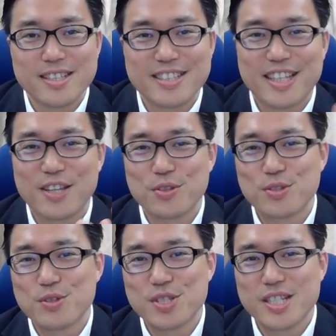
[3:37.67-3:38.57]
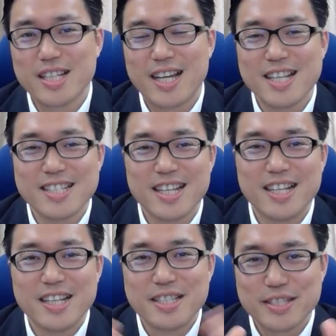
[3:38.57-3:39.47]
先ほど少し話し
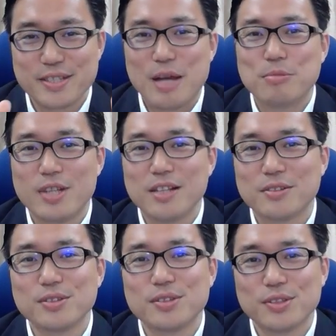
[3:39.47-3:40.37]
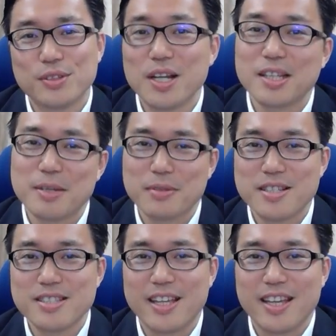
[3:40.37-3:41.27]
たスラムダンクの中でも
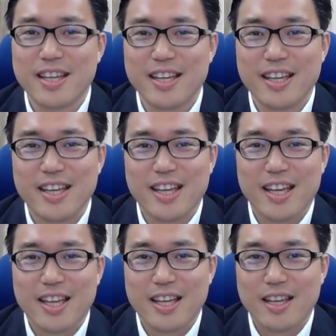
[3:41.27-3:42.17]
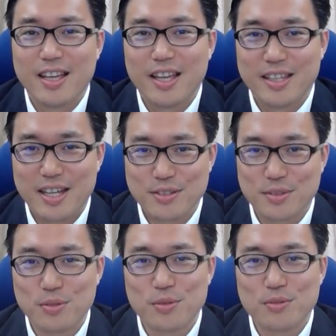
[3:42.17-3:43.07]
ですね、下手く
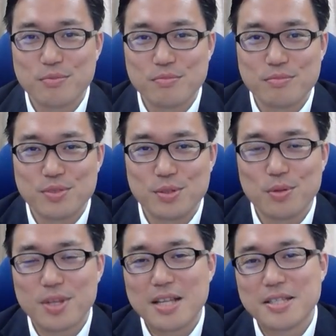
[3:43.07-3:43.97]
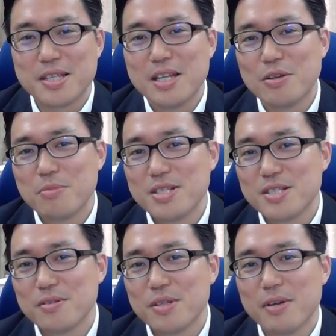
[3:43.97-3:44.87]
その上達への道
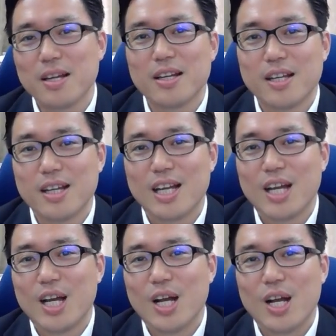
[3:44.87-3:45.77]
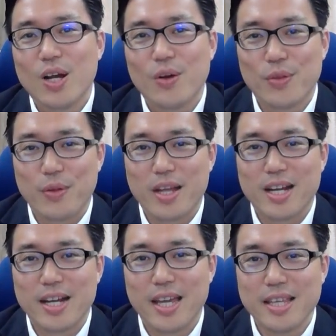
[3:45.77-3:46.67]
のりは、己
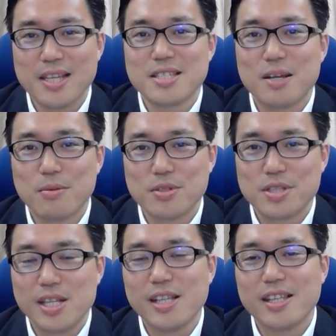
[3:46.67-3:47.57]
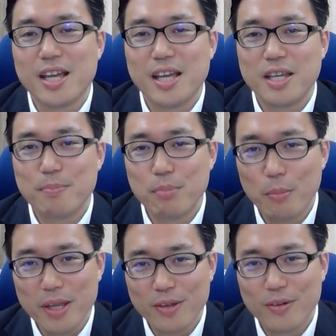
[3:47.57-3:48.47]
が下手さを知りて一
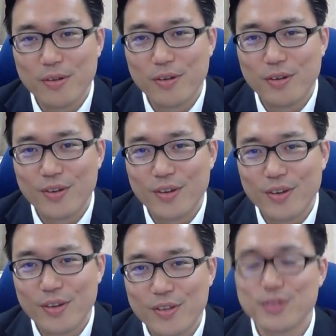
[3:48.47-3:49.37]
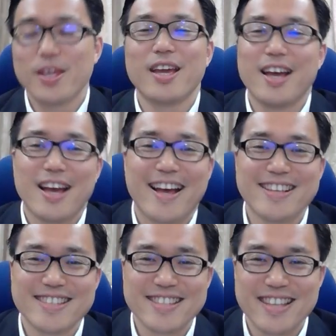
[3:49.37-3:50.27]
歩目というね、
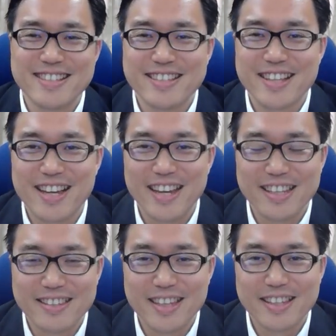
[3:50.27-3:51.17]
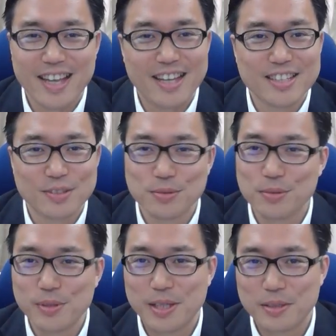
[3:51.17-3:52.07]
安西先生が言っていた、その
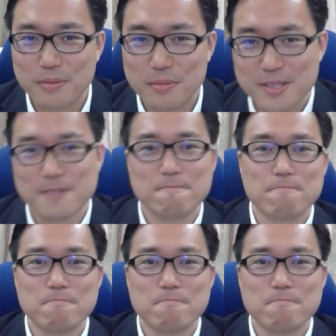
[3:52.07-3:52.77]
通りだと思います。